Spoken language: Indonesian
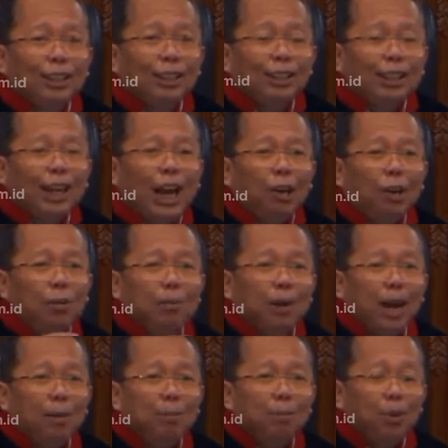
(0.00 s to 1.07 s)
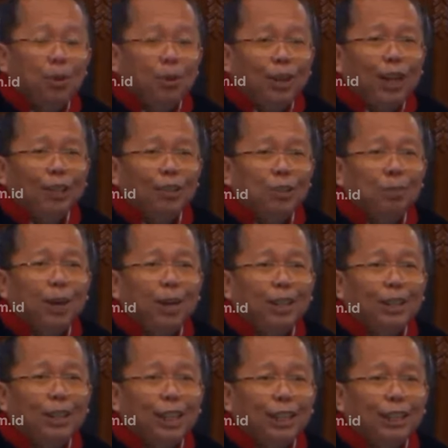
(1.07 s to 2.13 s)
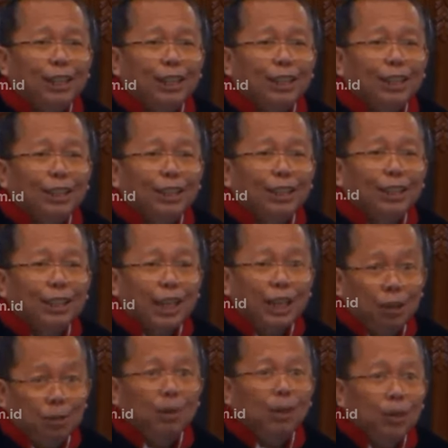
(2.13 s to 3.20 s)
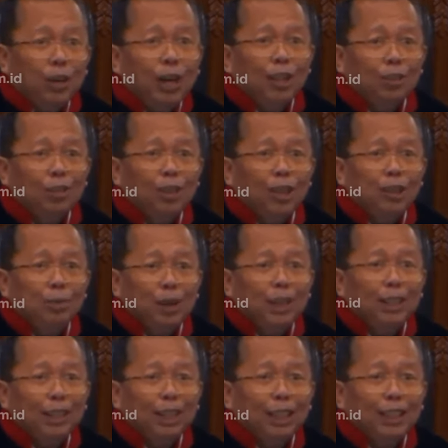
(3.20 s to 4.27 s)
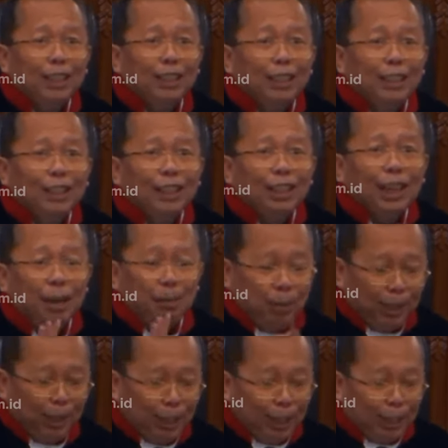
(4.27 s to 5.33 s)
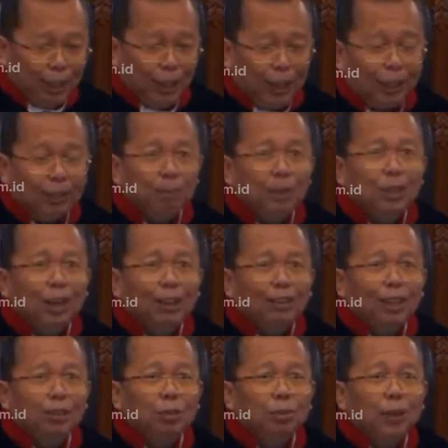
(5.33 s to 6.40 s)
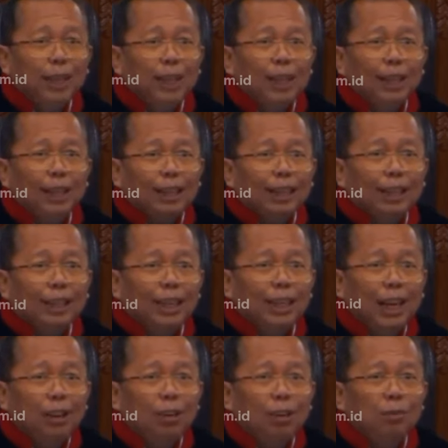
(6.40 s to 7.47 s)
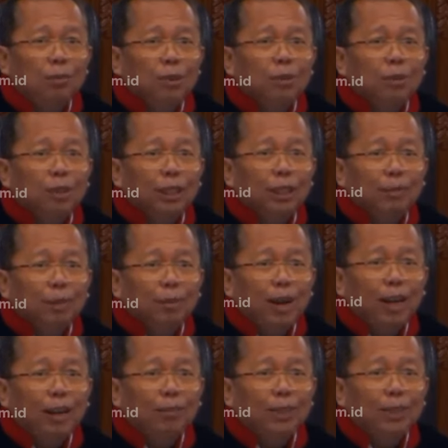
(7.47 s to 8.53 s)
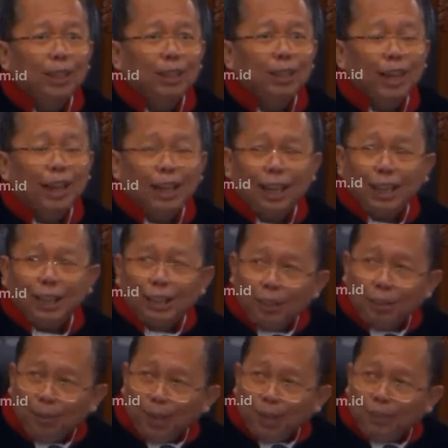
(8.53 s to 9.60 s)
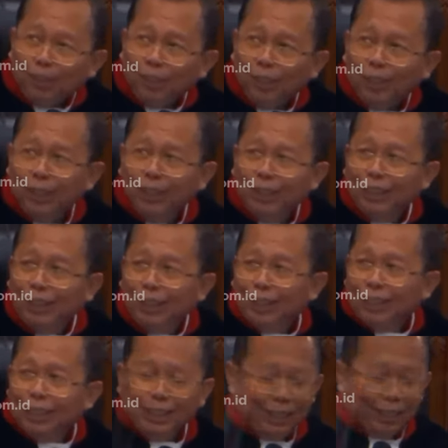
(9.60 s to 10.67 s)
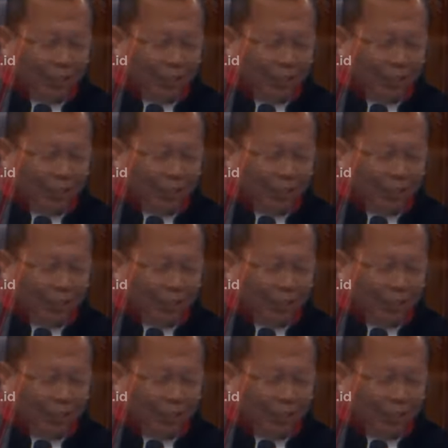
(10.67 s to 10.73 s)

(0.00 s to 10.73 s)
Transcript: kalau mengabulkan sebagian, kalau menolak juga sebagian? apa kira-kira penjelasan supaya kita iya. nggak confuse ini memahami yeah. keterangan ahli. Terima kasih. Iya. Yang